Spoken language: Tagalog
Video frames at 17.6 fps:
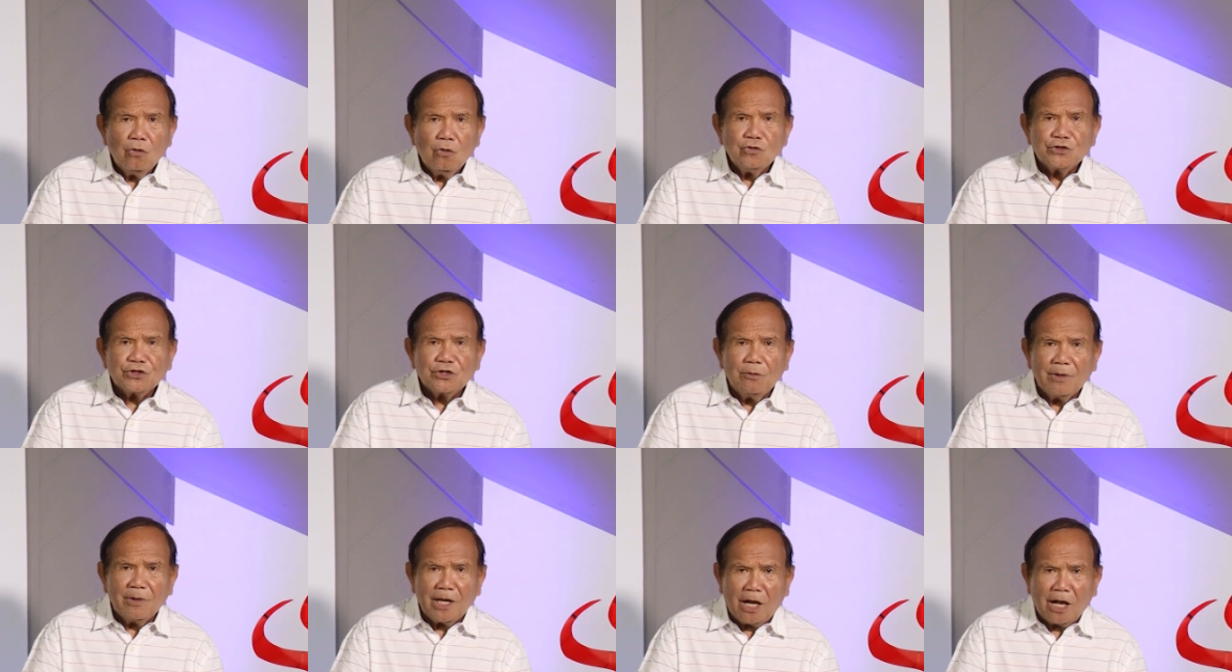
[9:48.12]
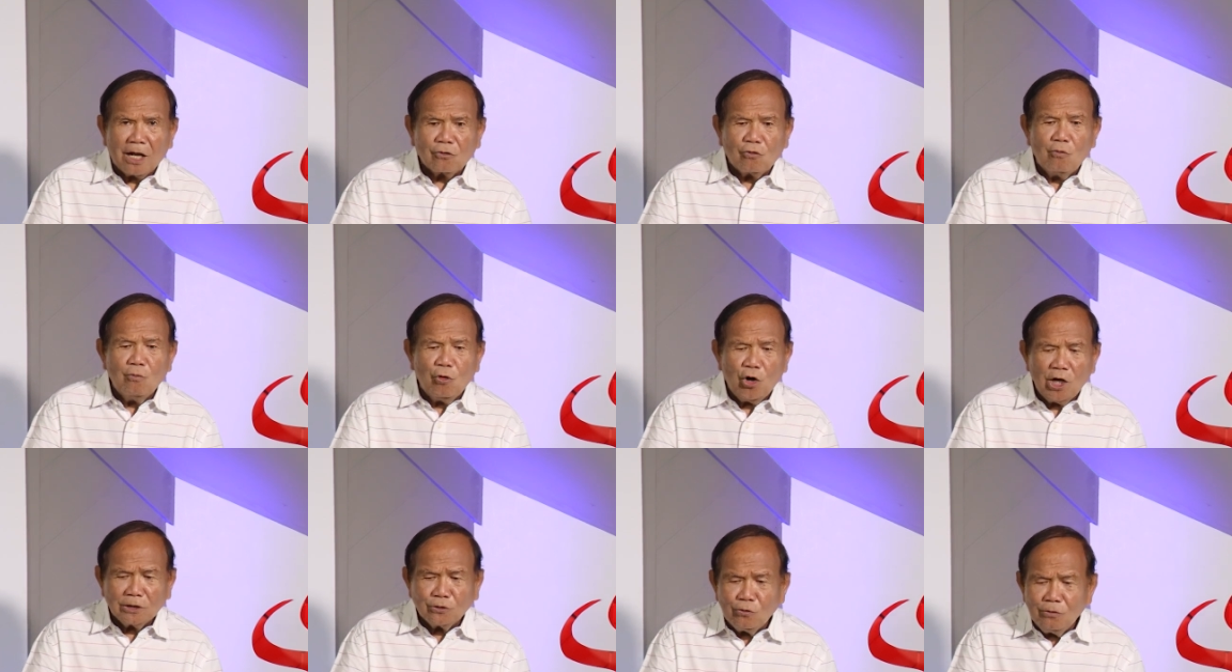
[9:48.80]
unsa may akong
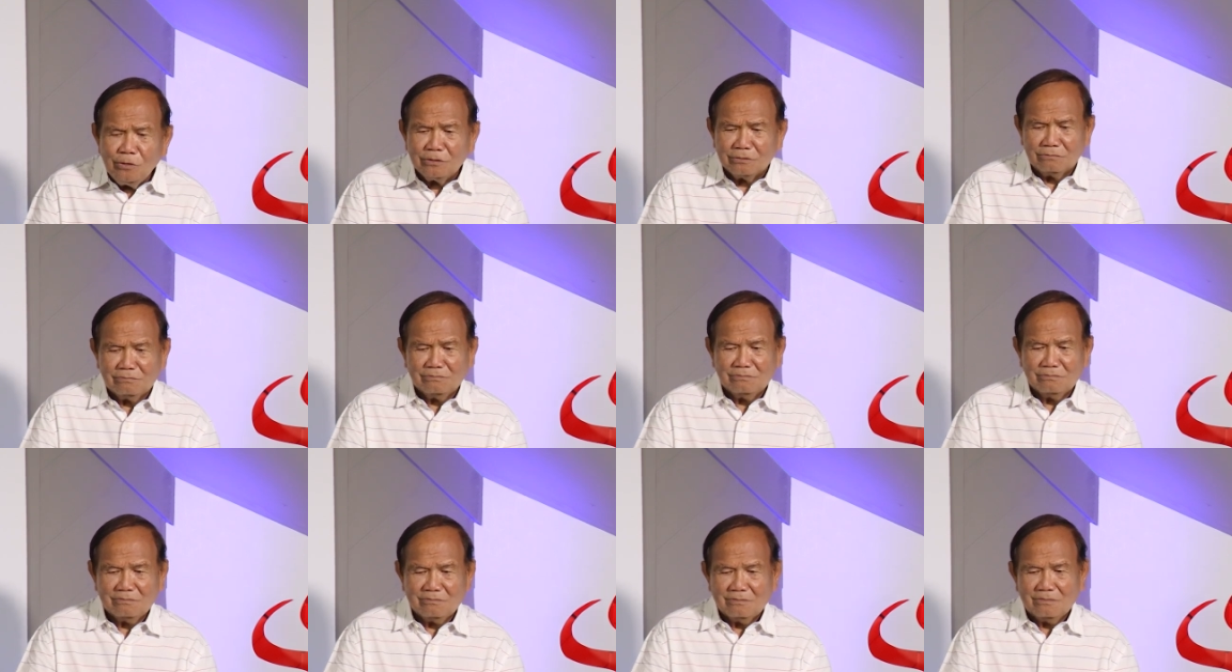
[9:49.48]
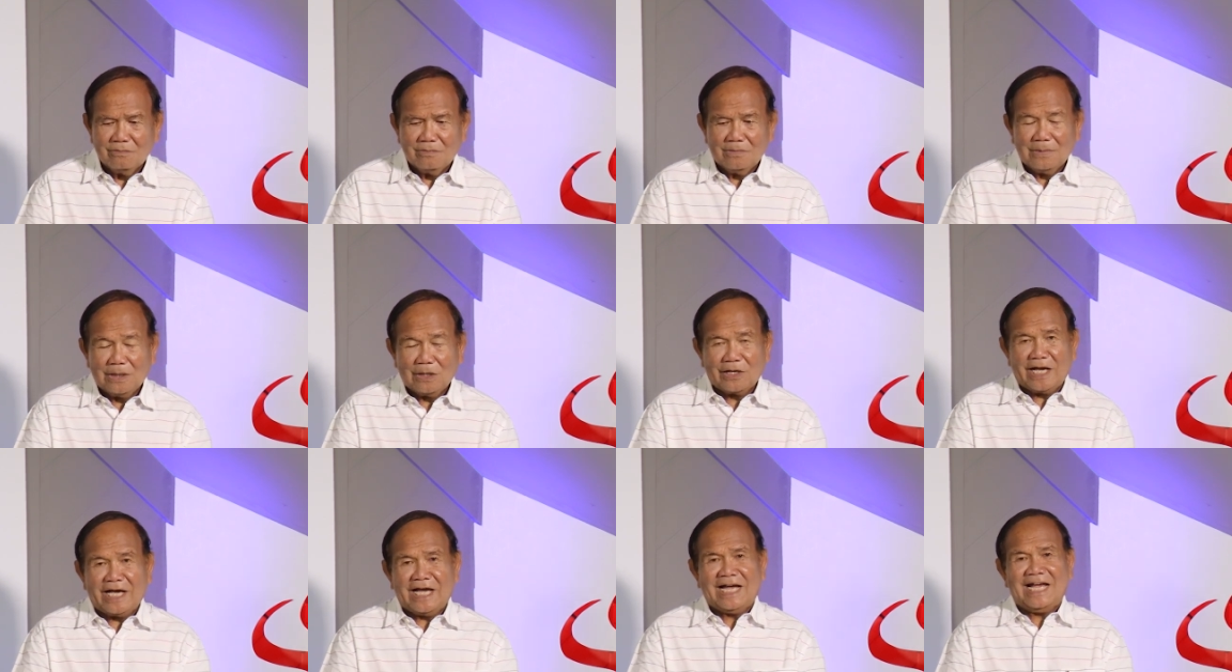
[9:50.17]
buhaton.
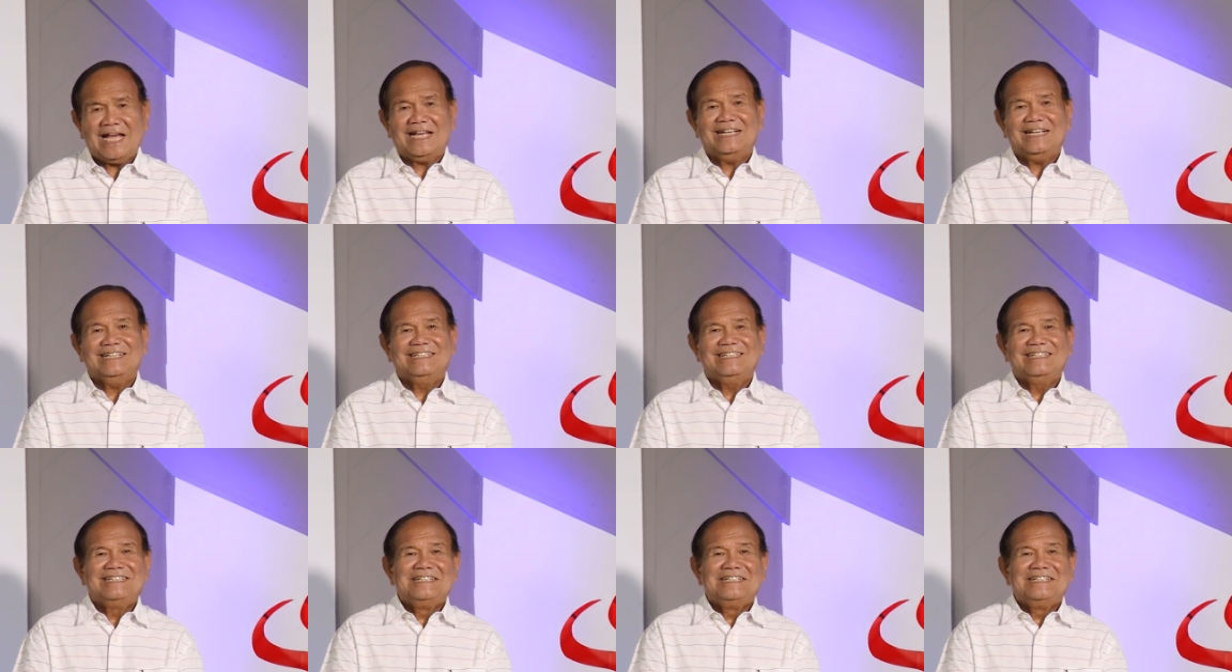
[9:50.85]
Kay,